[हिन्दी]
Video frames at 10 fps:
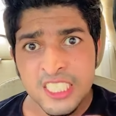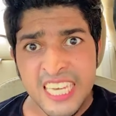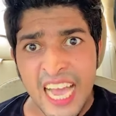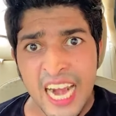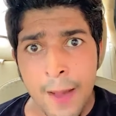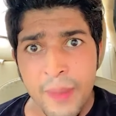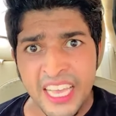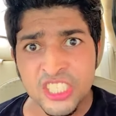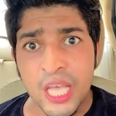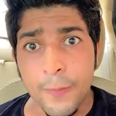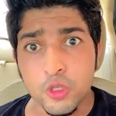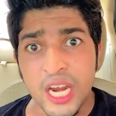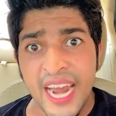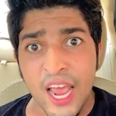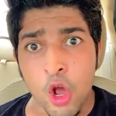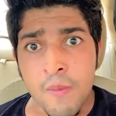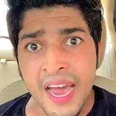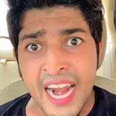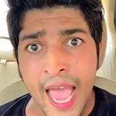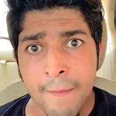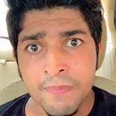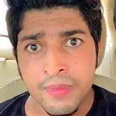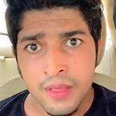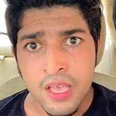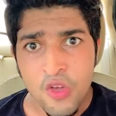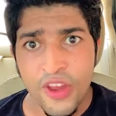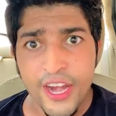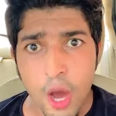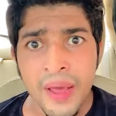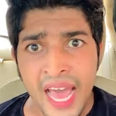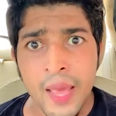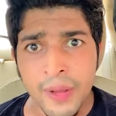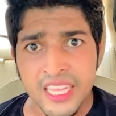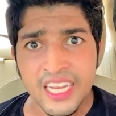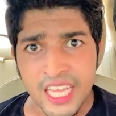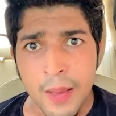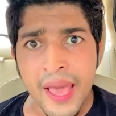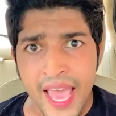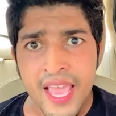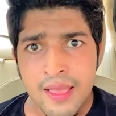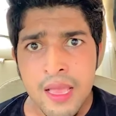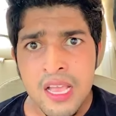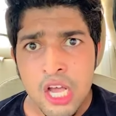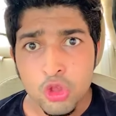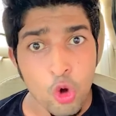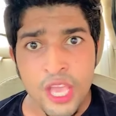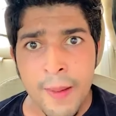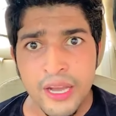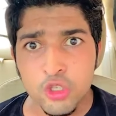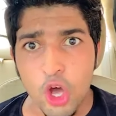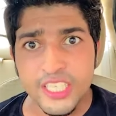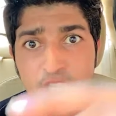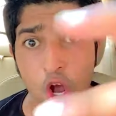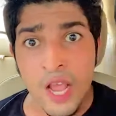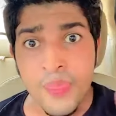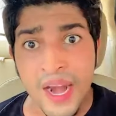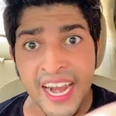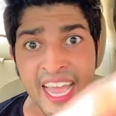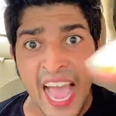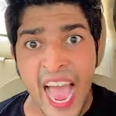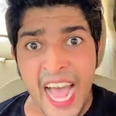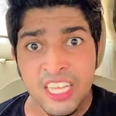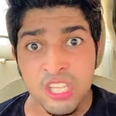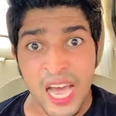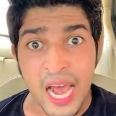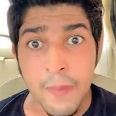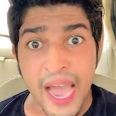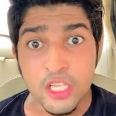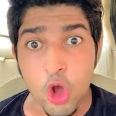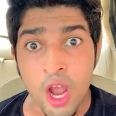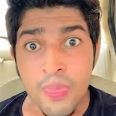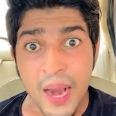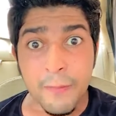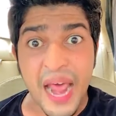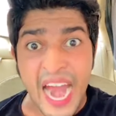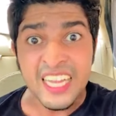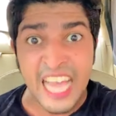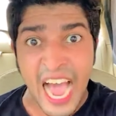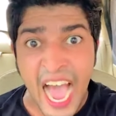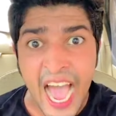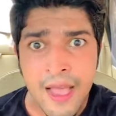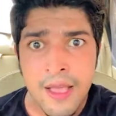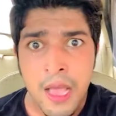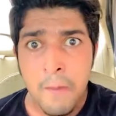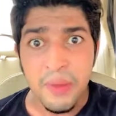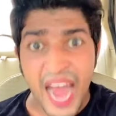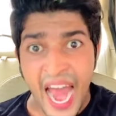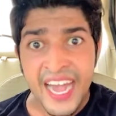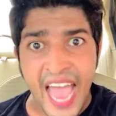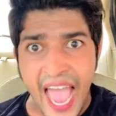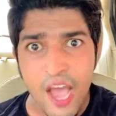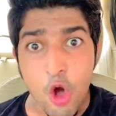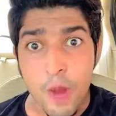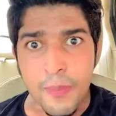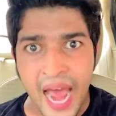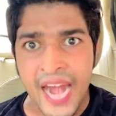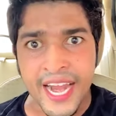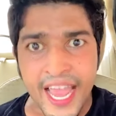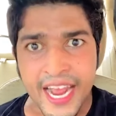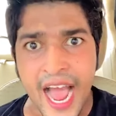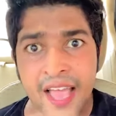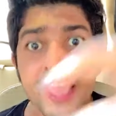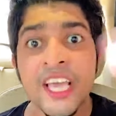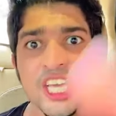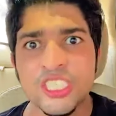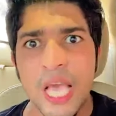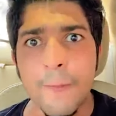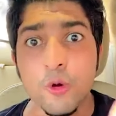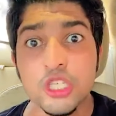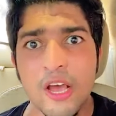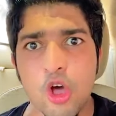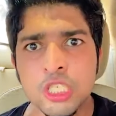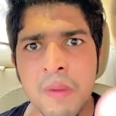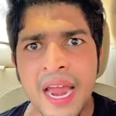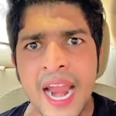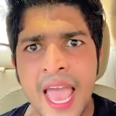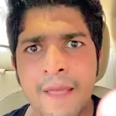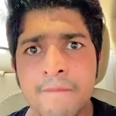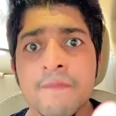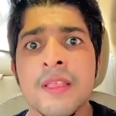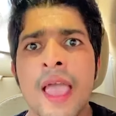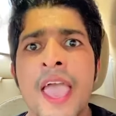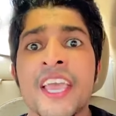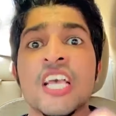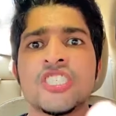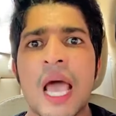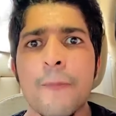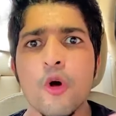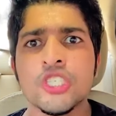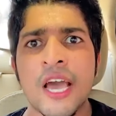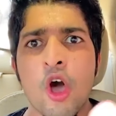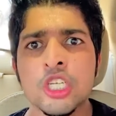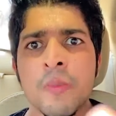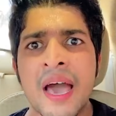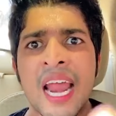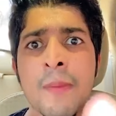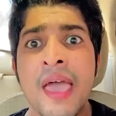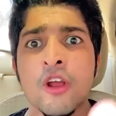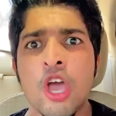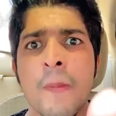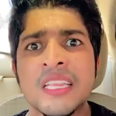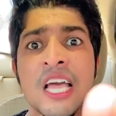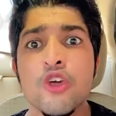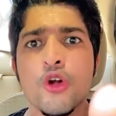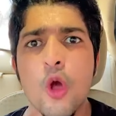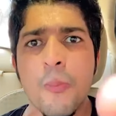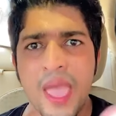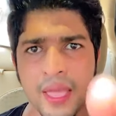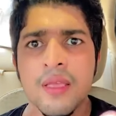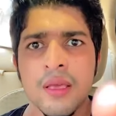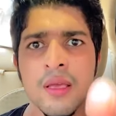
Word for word: इंस्टाग्राम पे किससे पूछ के डायलॉग मार रहा है वीडियो बनानी बंद कर दी ना मैंने तू ये मत सोचे जोगिंदर डर गया थारा भाई जोगिंदर ब्रांड था ब्रांड है और ब्रांड रहेगा किससे पूछ के रोस्ट मार रहा है किससे पूछ के रोस्ट मार रहा है मेरे को ये बता यूट्यूब पे